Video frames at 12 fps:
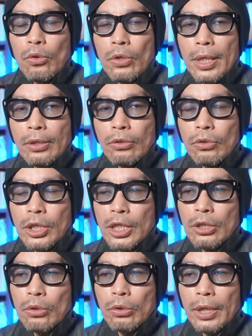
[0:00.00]
ようやく
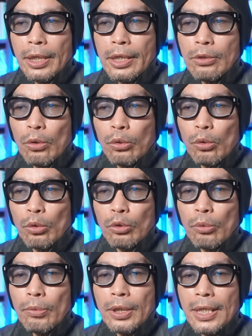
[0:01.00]
信用できる男
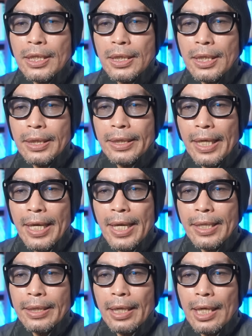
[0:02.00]
友達に出
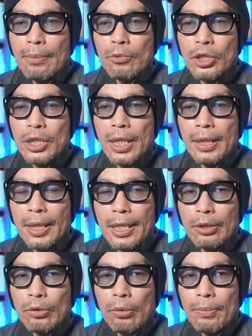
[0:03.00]
会えたかもしれな
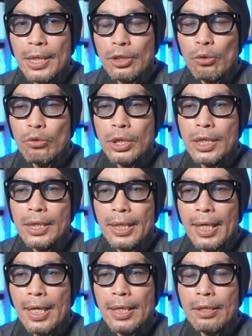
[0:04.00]
いとまあ食事に
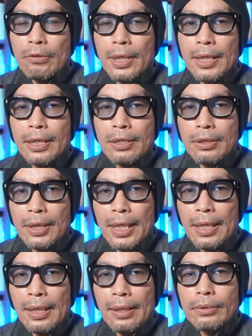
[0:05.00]
出かけるわけです
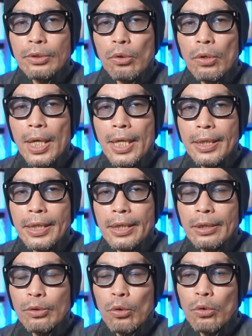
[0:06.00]
が、その帰り
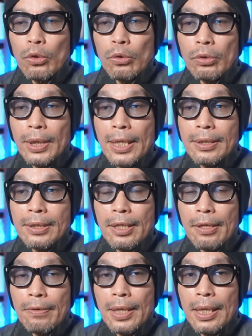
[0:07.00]
同僚の男
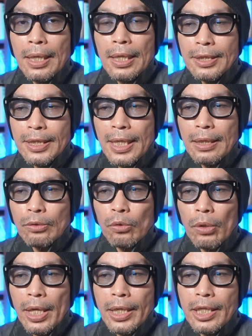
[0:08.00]
性はじゃあ
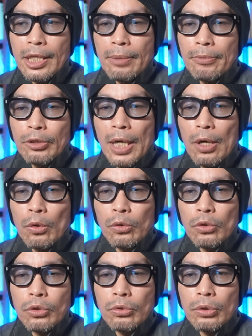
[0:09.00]
と駅に向かおう
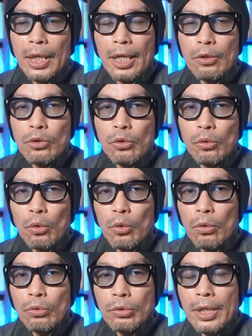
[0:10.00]
とする彼女の
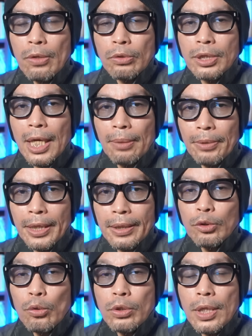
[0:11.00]
こう腕をつかみ、
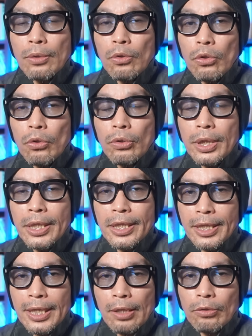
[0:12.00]
当然のように
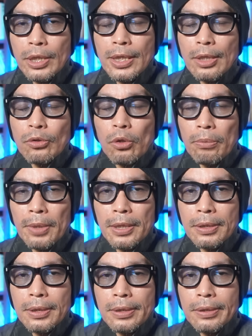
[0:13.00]
自宅に誘いま
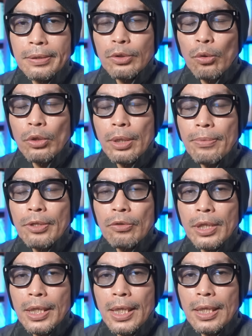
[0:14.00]
す。そこでみゆ
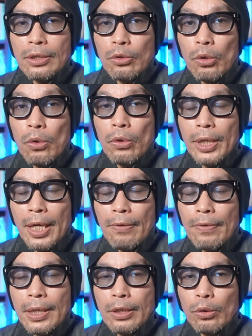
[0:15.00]
きがそれをやん
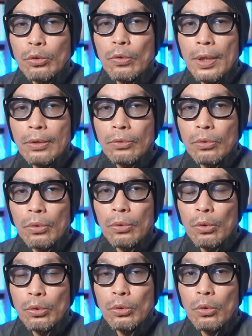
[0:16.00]
わり断ると、
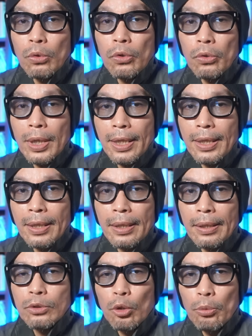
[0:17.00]
この同僚から
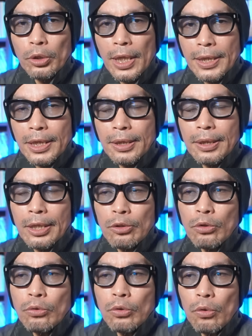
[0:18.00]
友達ってい
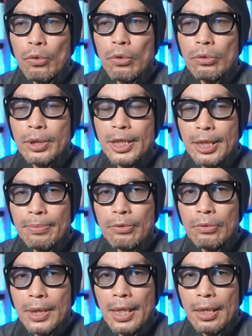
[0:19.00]
うのを自
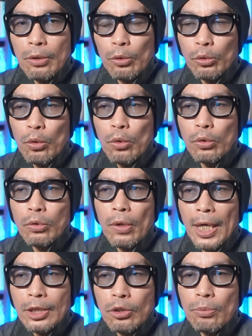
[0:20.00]
分が男と
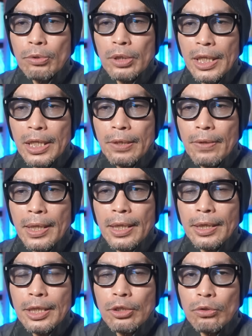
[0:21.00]
遊ぶ言い訳
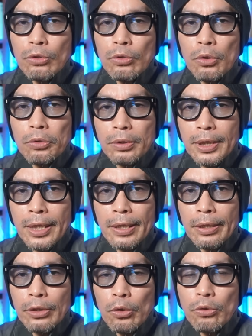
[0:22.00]
にするのっ
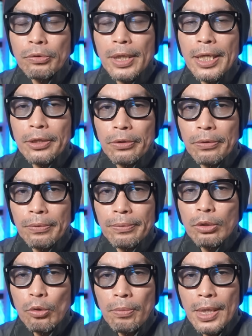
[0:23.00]
て良くないよ
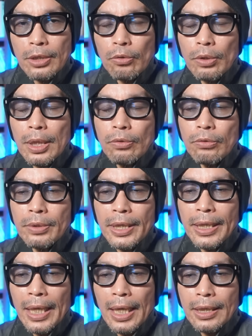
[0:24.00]
とまあそんな風
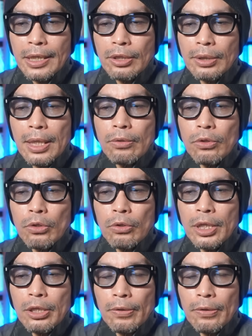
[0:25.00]
に吐き捨てるように